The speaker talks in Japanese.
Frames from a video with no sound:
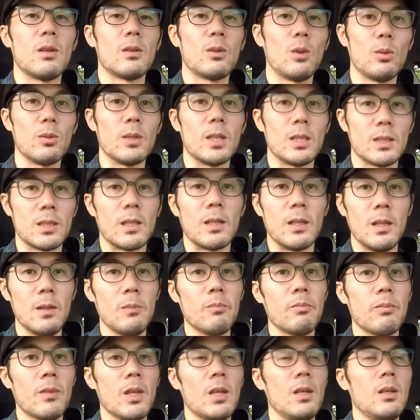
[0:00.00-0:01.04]
撮るやつがね、
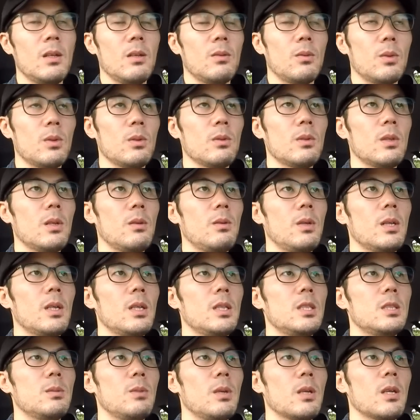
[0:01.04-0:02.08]
フォトグラファー
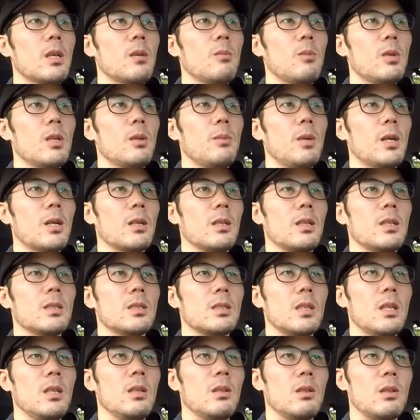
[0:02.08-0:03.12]
が一番現場でバカなや
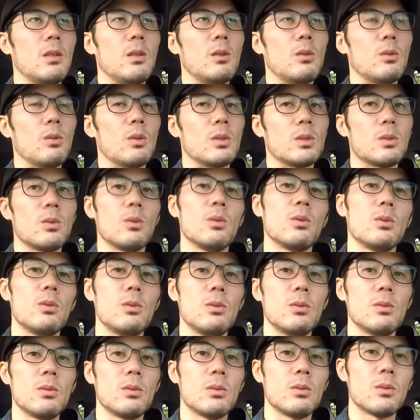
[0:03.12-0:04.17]
つでいいっていうのはそう
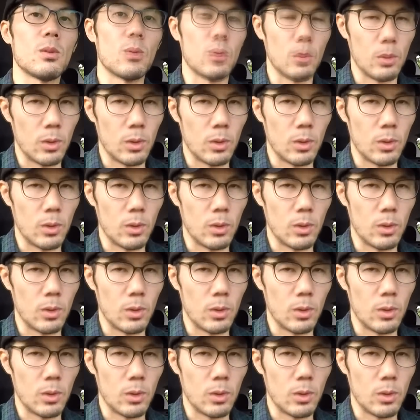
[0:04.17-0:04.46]
いうこ